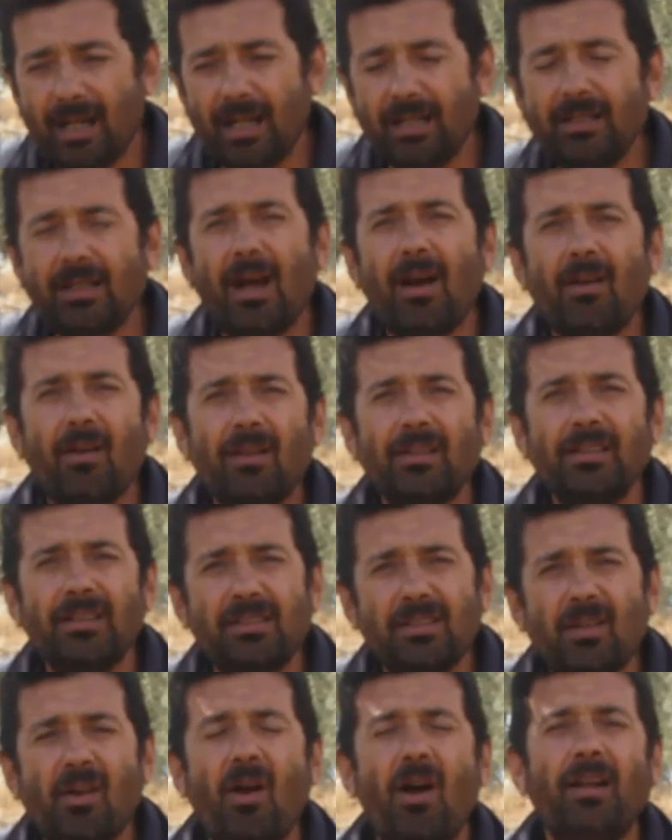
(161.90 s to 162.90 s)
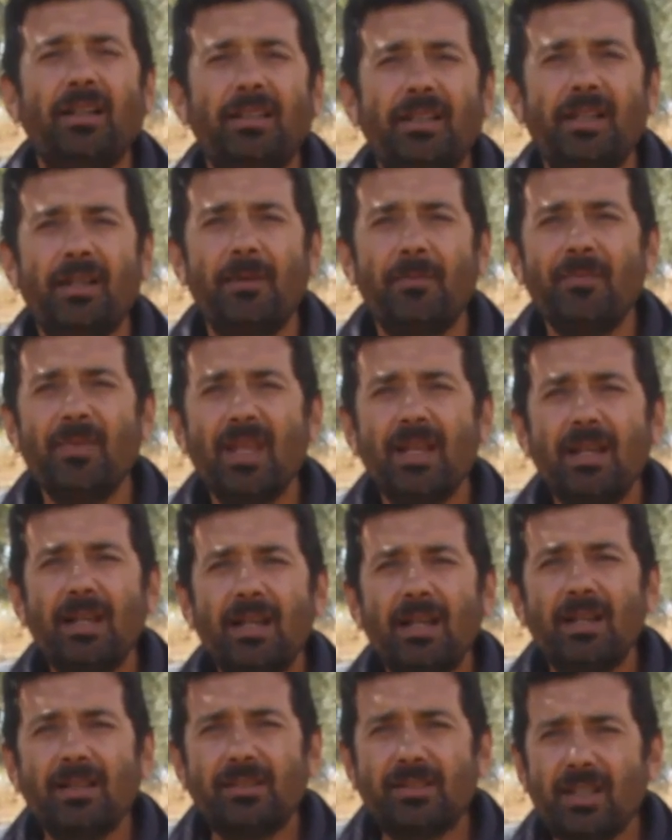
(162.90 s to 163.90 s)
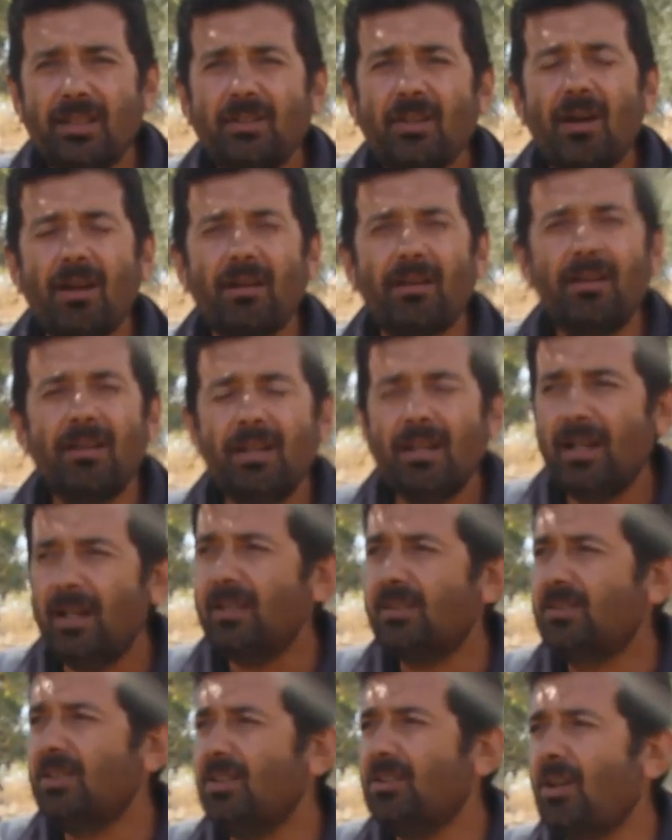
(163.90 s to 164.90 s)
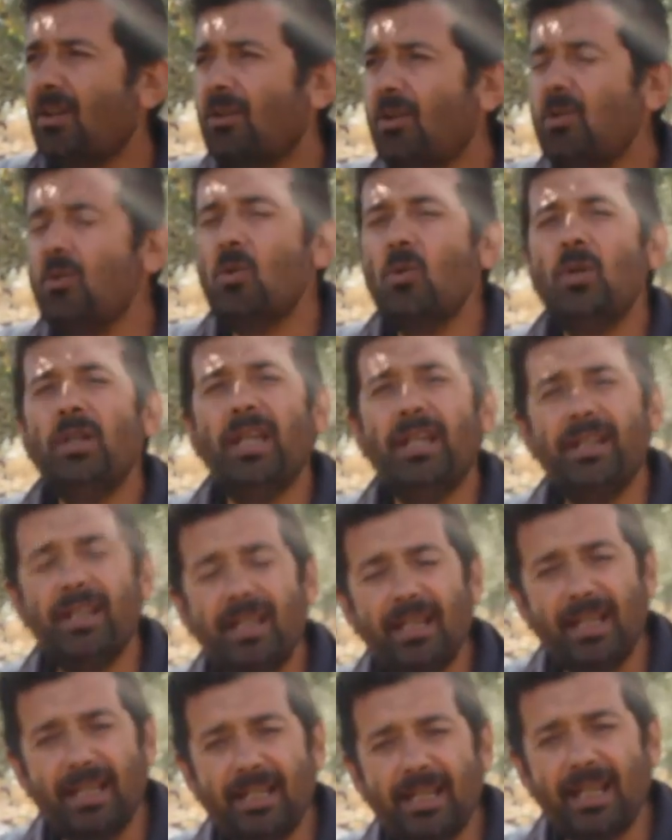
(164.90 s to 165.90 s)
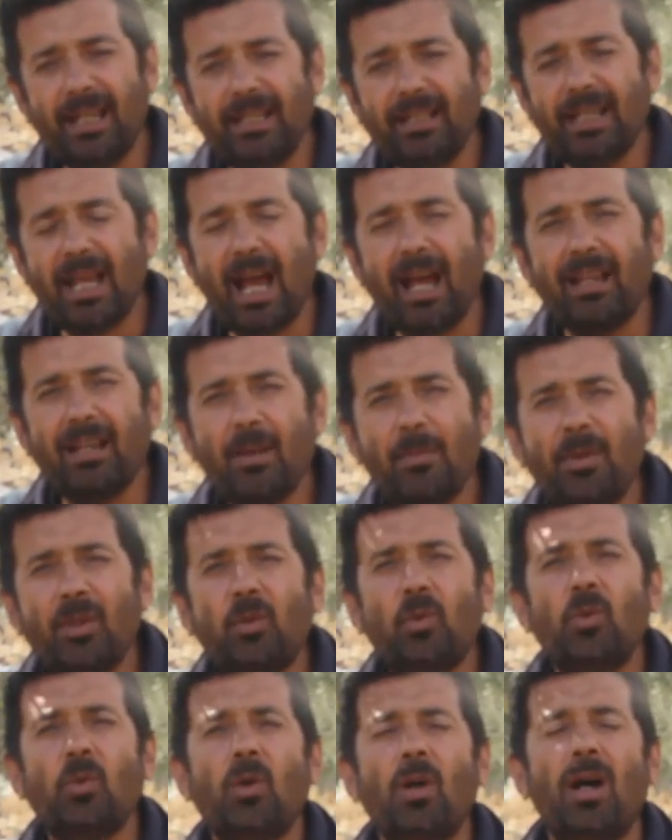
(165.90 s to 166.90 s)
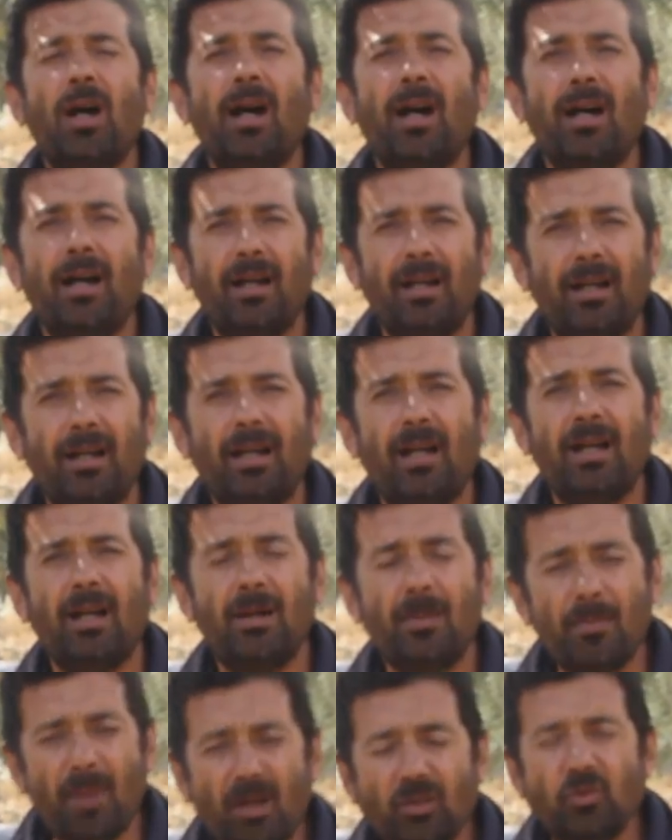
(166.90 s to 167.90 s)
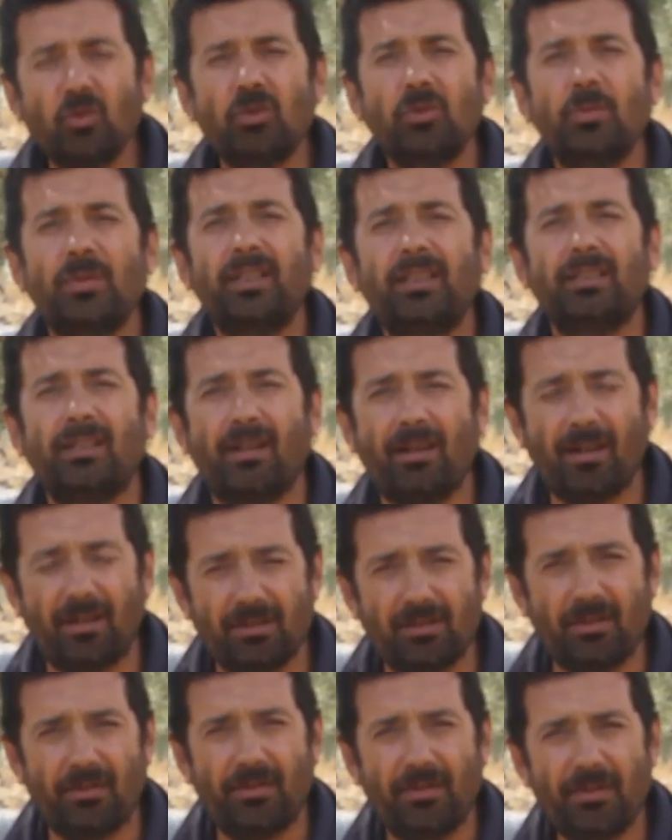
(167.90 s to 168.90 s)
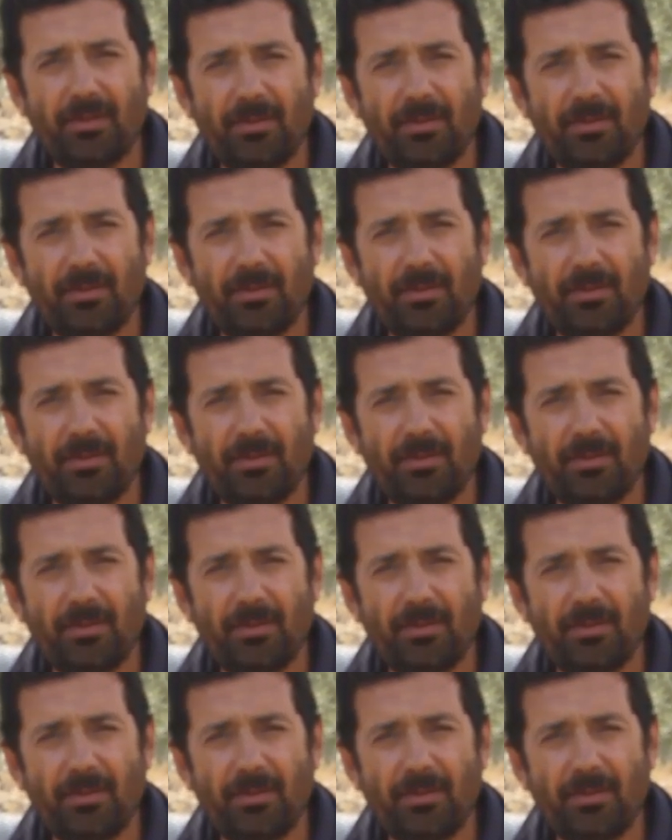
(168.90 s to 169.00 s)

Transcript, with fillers: الاراضي الزراعيه الشجر الشجر كله يعني يعني, يعني اغلبيته آه، مخصوص من كثر القصف